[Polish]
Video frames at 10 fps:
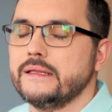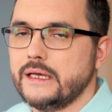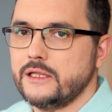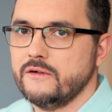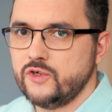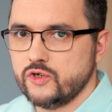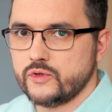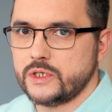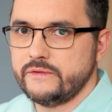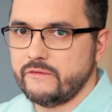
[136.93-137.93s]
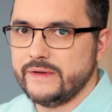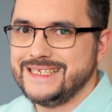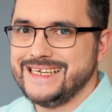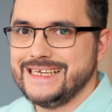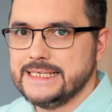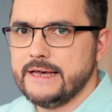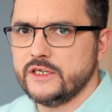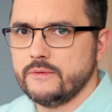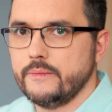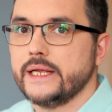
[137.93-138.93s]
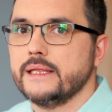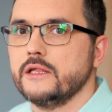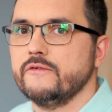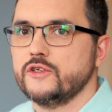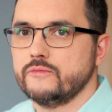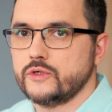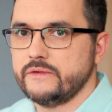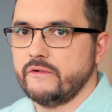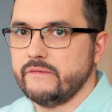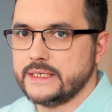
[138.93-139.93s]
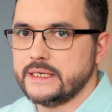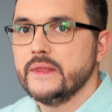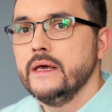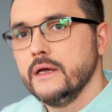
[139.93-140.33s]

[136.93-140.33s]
najnowszą możliwą wersję i zawsze pobierać najnowszą możliwą wersję.